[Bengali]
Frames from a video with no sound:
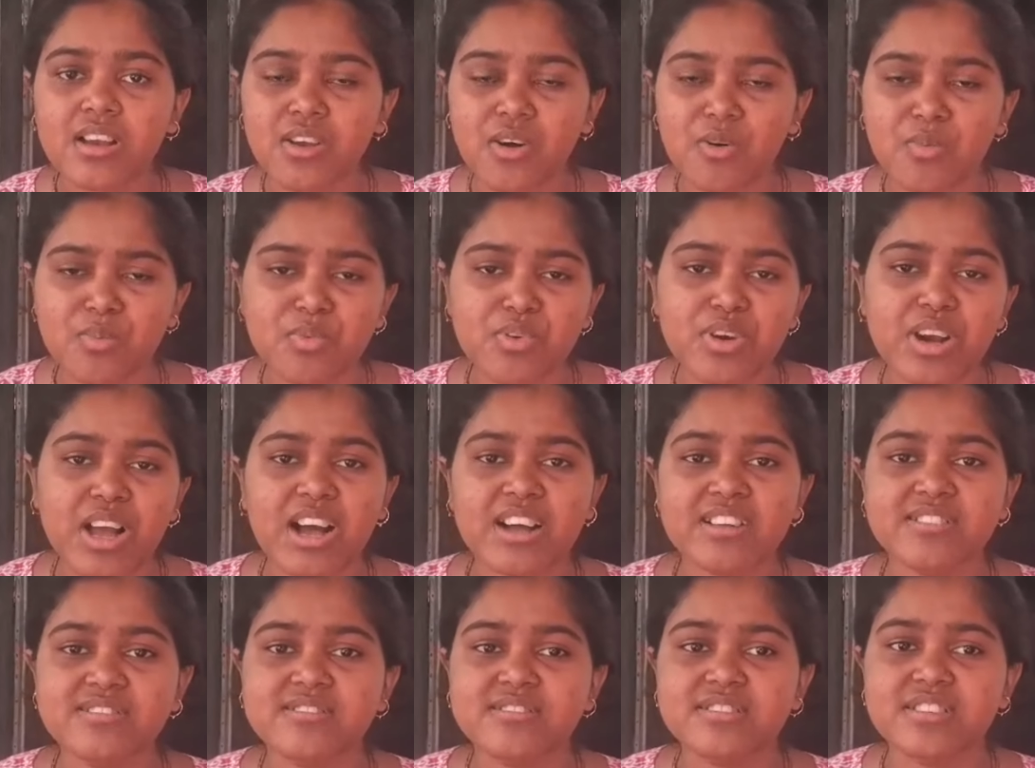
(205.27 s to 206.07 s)
নম্বর
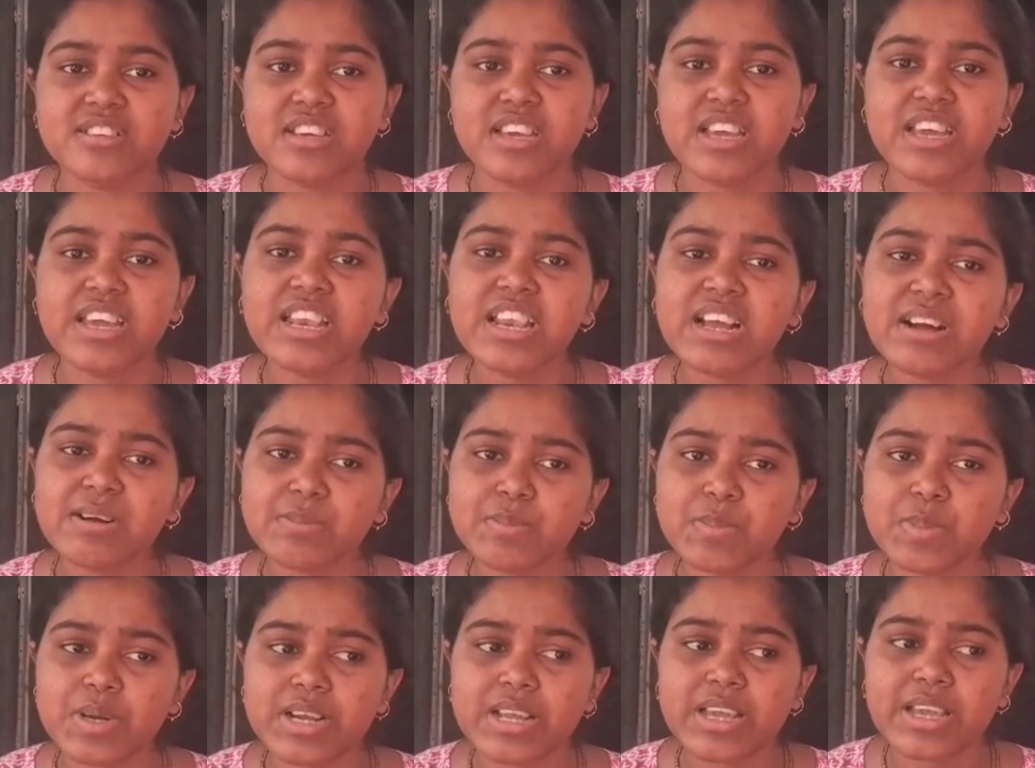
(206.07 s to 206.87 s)
আসছে এই
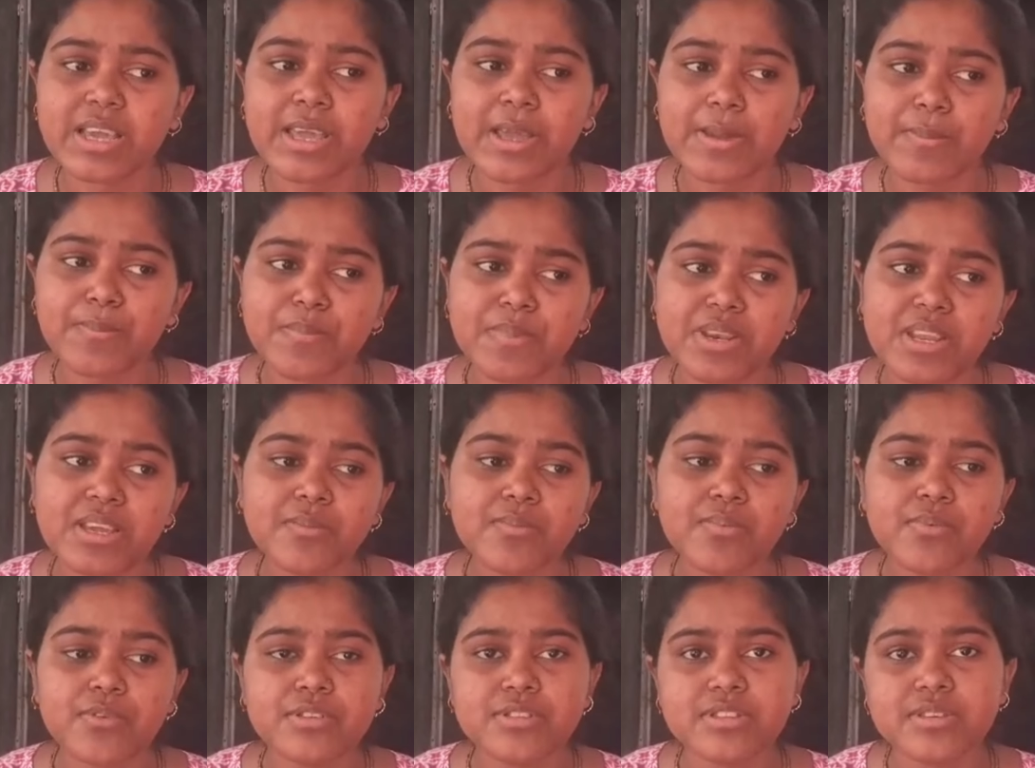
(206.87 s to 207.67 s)
নাম্বারে এমনি
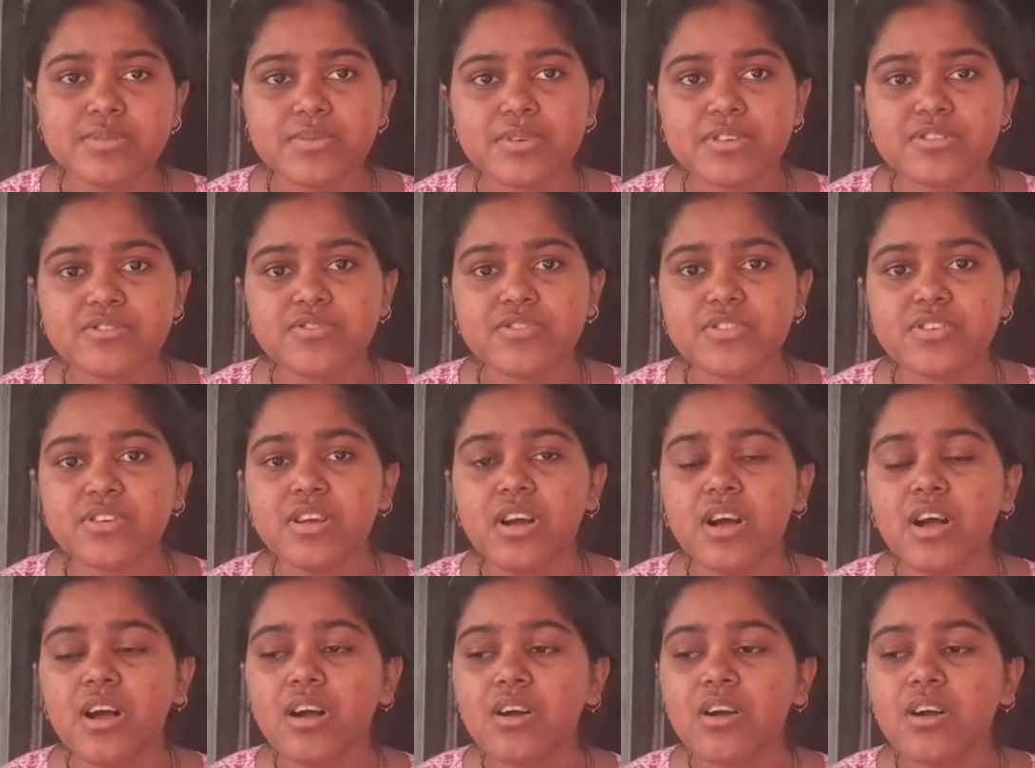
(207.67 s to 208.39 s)
প্রতি বছর